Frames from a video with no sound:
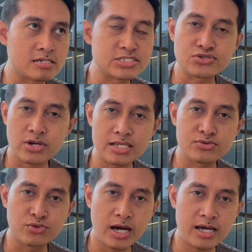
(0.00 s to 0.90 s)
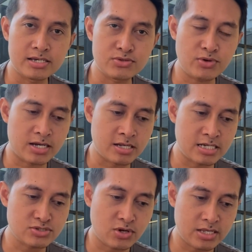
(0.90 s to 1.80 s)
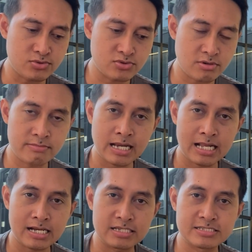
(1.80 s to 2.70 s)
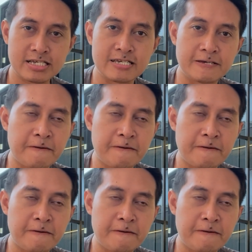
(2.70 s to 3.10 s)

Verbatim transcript: sholat duha itu adalah sholat untuk menarik rezeki,